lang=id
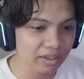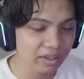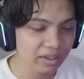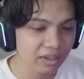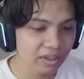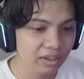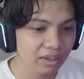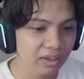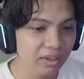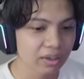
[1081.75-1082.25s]
aja.
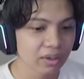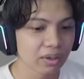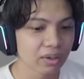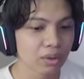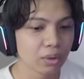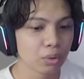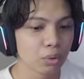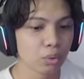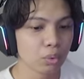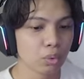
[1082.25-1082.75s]

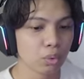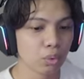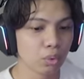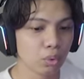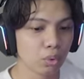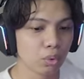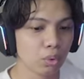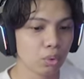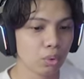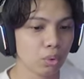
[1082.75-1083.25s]

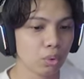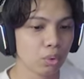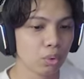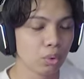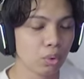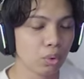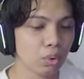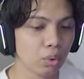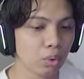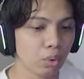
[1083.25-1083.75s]

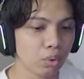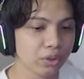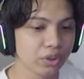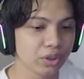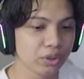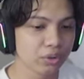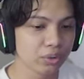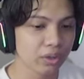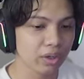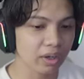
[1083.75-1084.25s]
uh
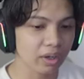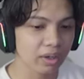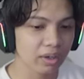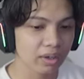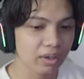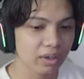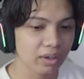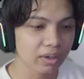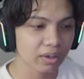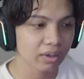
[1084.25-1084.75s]
gitu ya.
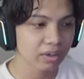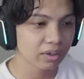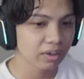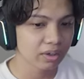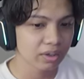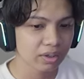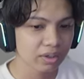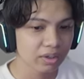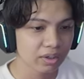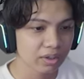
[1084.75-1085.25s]

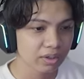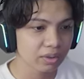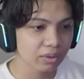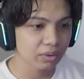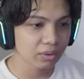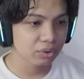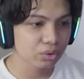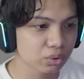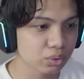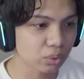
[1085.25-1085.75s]

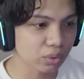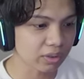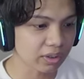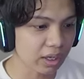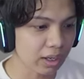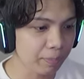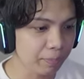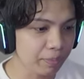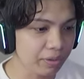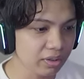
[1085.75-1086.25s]
Sword
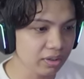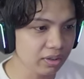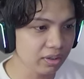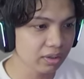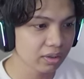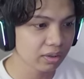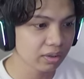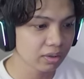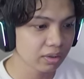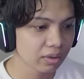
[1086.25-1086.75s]
apa ini?
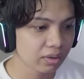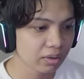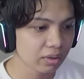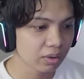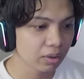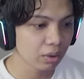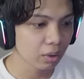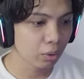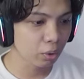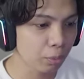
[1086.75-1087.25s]

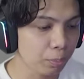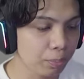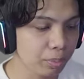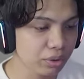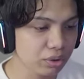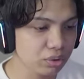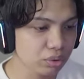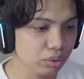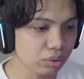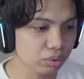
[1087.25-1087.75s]
OP
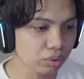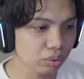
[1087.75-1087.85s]
cuy